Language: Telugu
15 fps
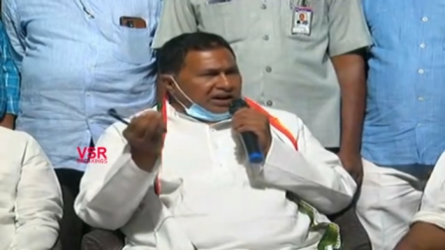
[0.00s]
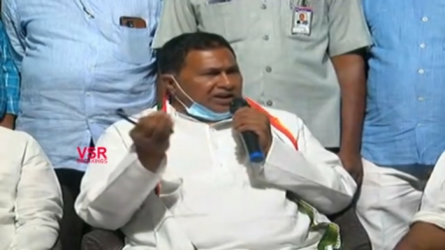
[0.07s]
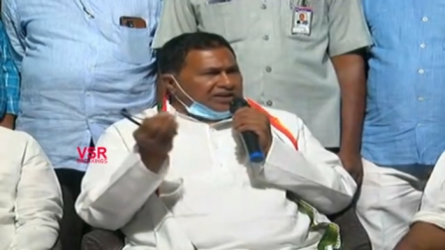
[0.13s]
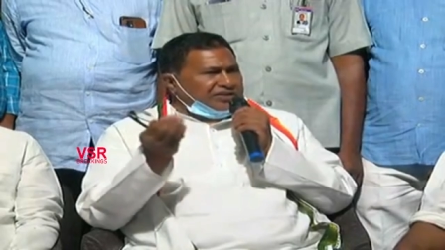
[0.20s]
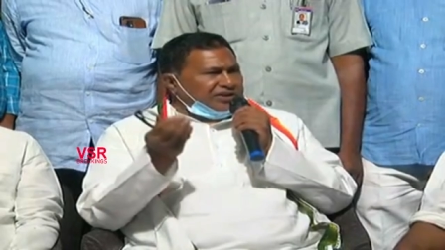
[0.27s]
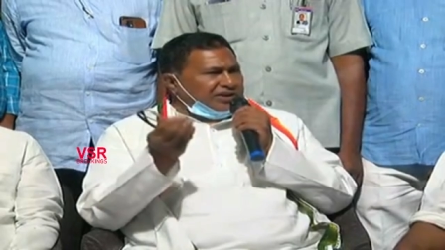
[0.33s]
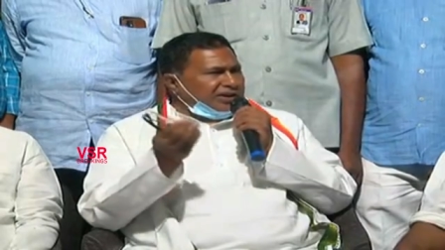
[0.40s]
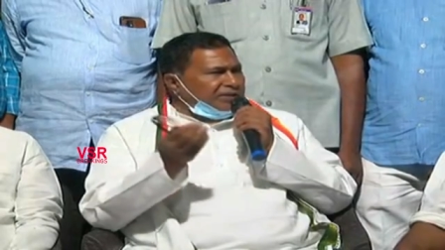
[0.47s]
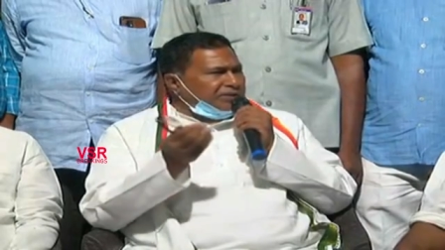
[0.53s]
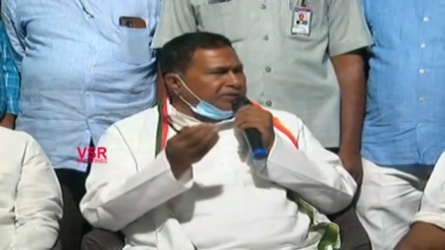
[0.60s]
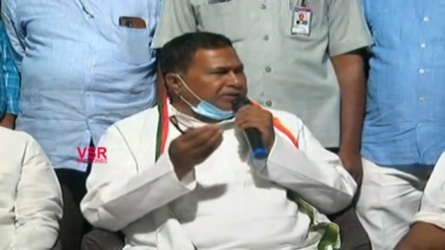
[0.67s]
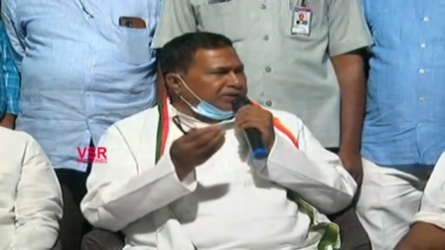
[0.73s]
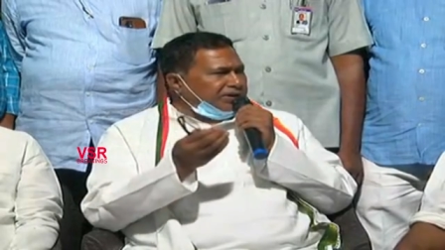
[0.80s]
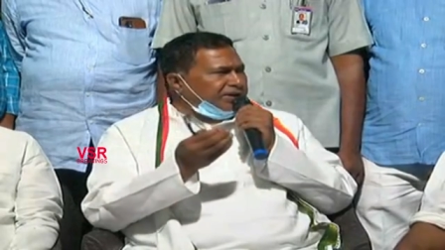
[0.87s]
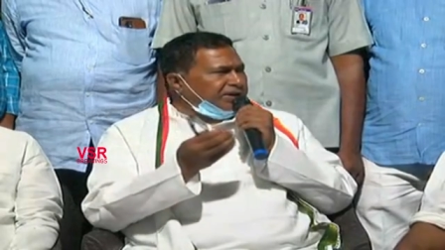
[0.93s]
ఎలక్షన్
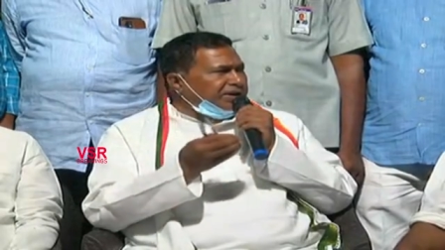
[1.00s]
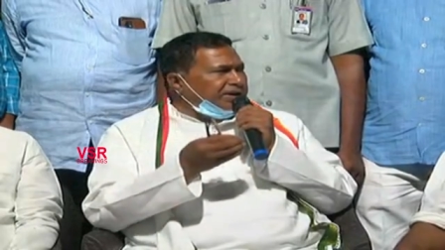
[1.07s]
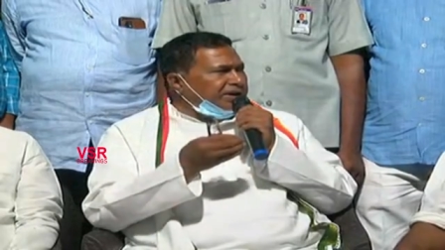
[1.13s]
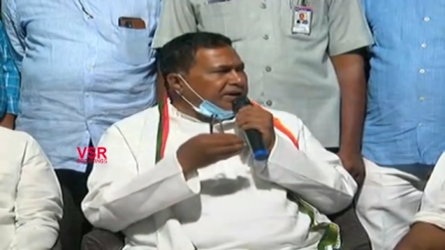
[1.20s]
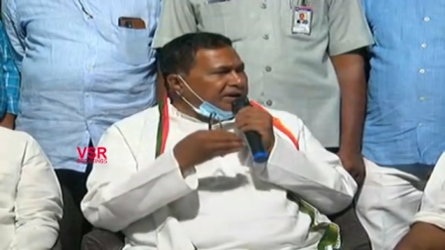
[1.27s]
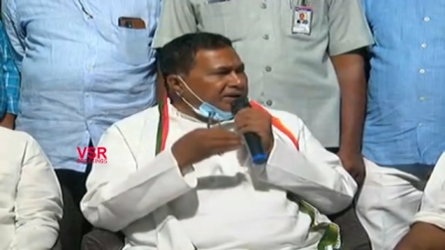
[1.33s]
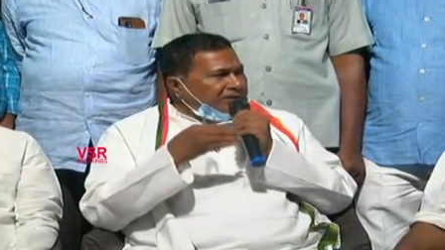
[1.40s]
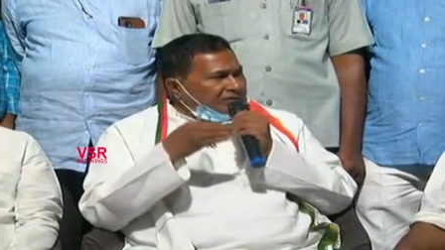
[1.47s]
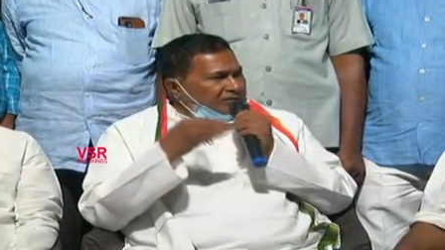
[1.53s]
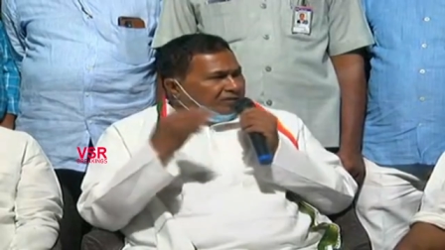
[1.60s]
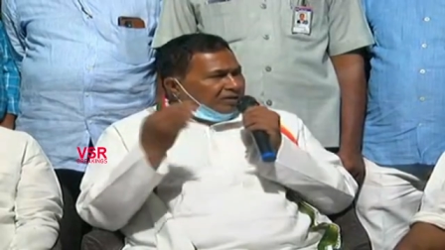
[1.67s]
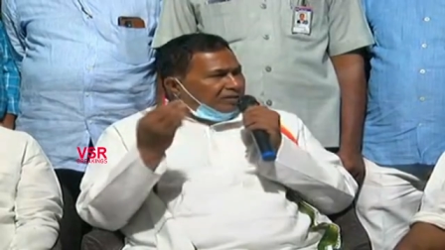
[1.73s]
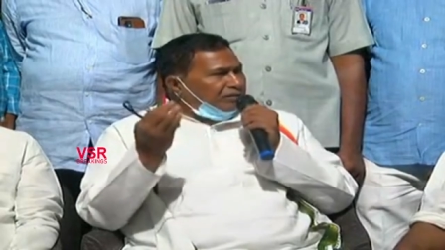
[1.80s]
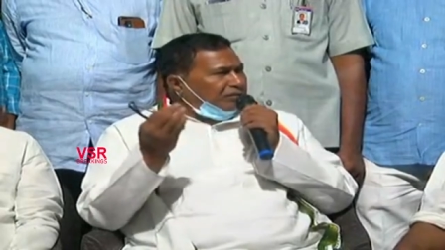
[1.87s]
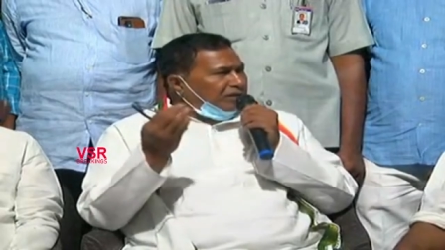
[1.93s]
కమిషన్ని
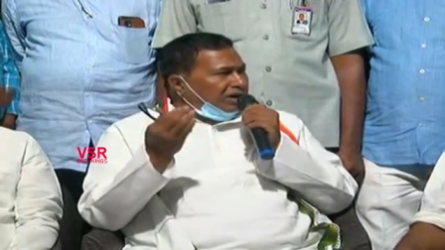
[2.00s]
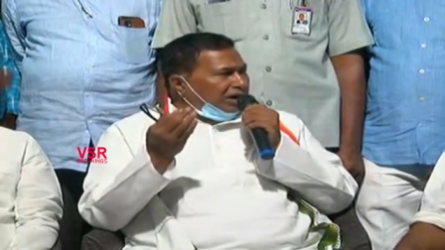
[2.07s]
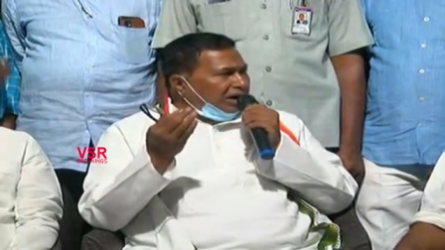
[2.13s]
వాళ్ళు